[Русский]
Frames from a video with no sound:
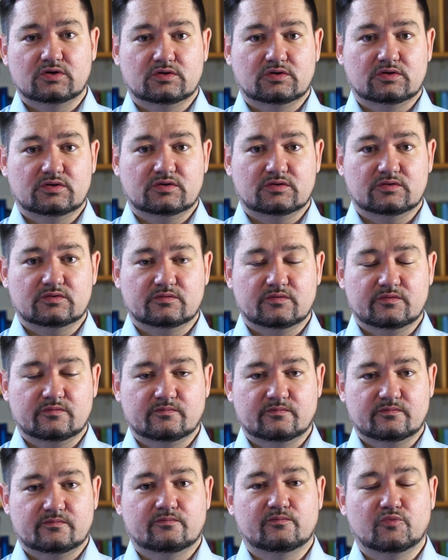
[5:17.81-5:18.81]
э,
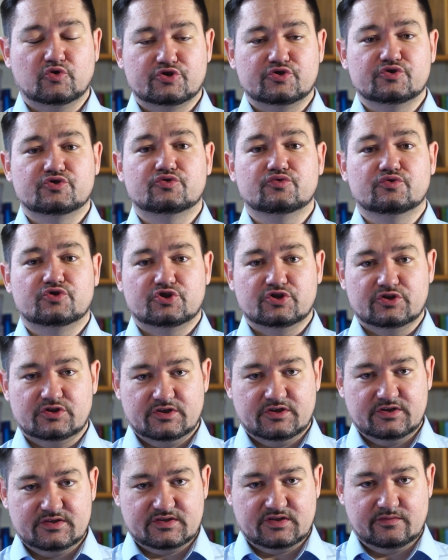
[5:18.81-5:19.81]
мощностью
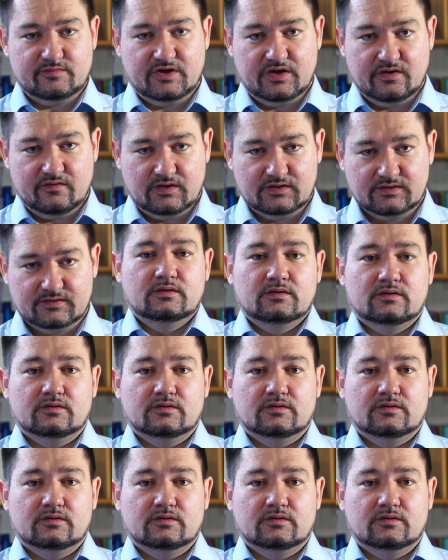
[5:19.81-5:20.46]
400 мегаватт.